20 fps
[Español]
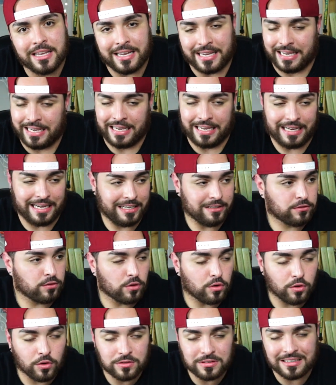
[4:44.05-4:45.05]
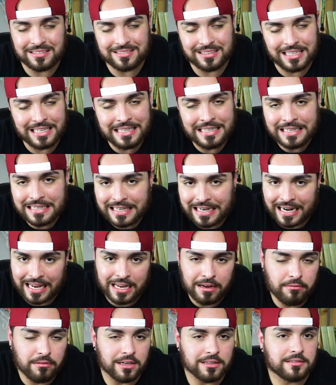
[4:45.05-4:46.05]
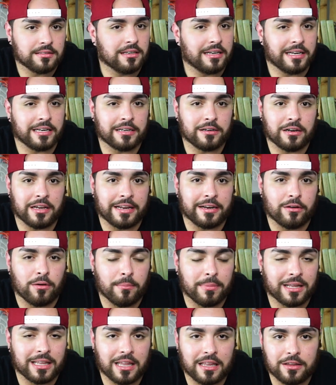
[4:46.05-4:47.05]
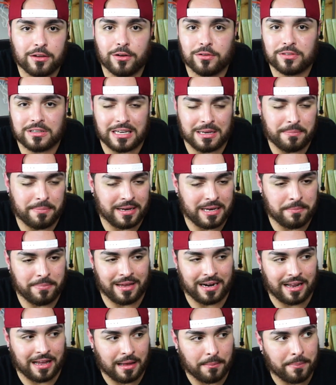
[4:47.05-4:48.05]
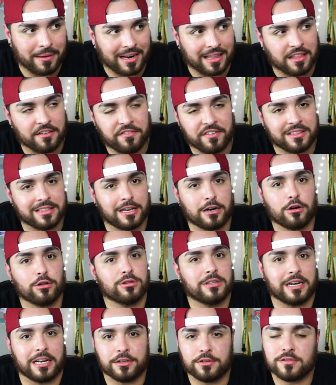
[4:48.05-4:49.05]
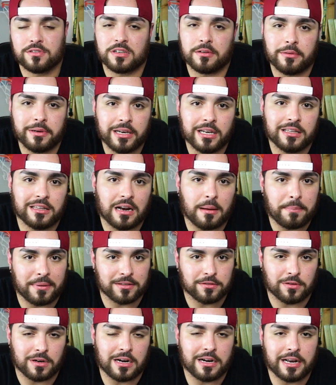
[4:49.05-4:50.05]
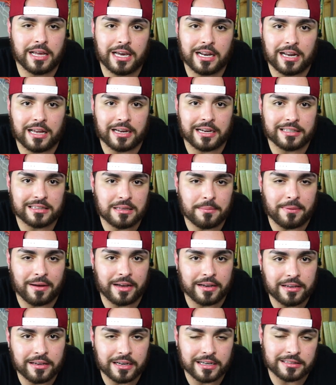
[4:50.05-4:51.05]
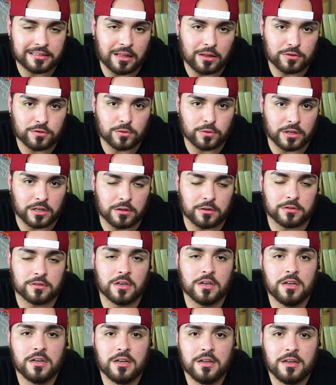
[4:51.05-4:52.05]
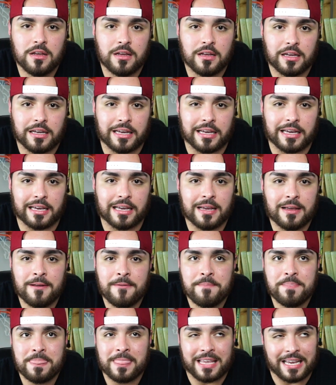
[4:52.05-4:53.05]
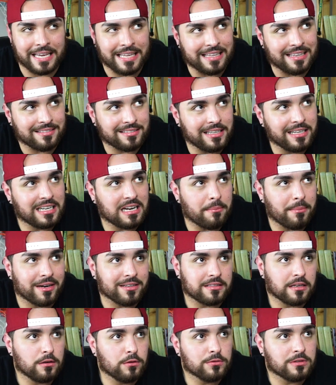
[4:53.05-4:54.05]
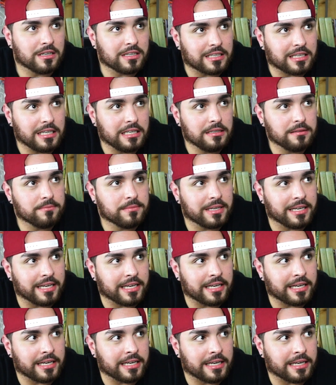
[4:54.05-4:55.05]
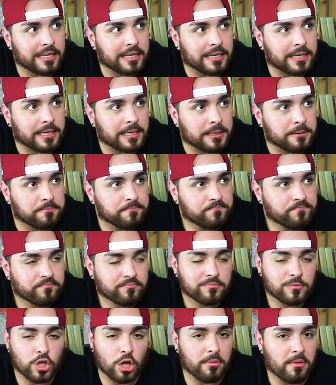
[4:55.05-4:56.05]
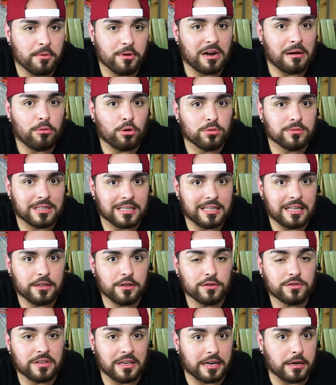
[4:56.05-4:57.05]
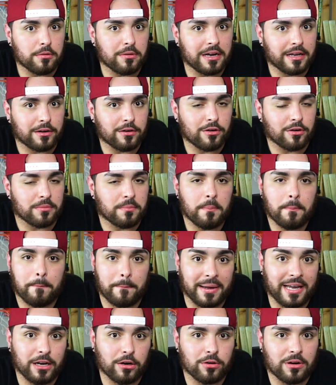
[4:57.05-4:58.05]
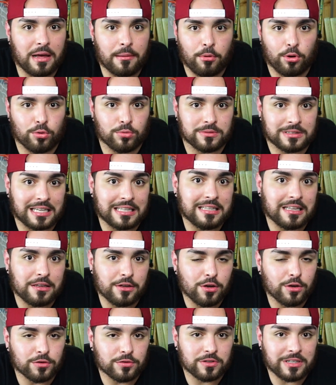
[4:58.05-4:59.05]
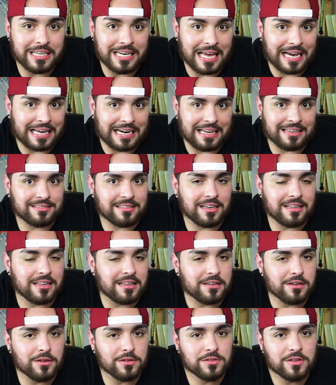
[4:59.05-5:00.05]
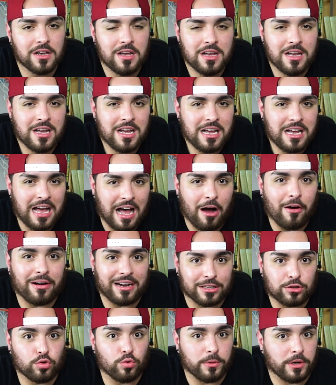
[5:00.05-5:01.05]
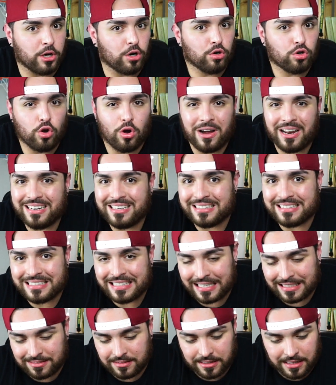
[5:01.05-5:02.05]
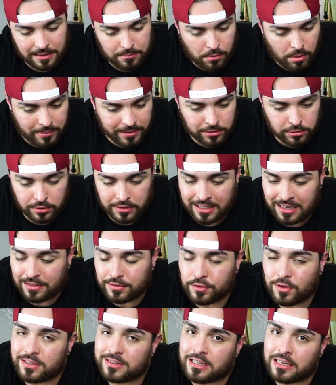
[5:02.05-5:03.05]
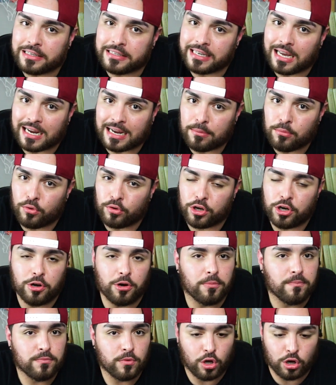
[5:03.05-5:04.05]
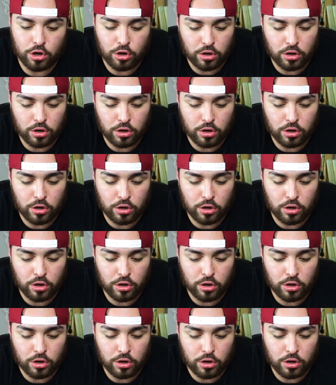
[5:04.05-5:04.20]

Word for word: y hizo cosas increíbles en, nombre de Dios y, para, defender los derechos civiles de las personas negras en este país, en Estados Unidos. Eh, y decir que Martin Luther King eh, no vivió la voluntad de Dios sería un error, pero la voluntad de Dios y la gracia de Dios, aunque estuvieron con él desde el momento que nació hasta el día que murió, no